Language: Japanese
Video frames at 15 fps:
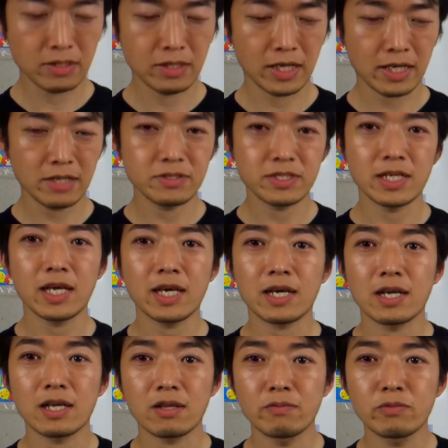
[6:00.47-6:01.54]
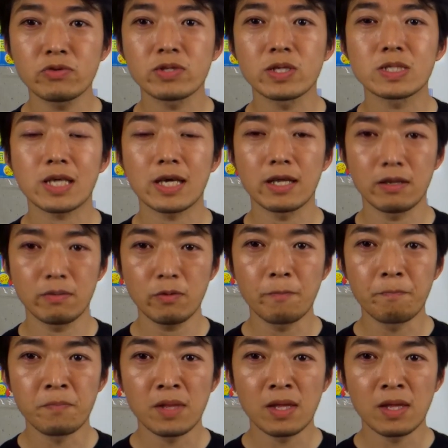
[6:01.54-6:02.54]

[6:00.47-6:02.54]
できるんじゃないかなと思うんですけれども、やっ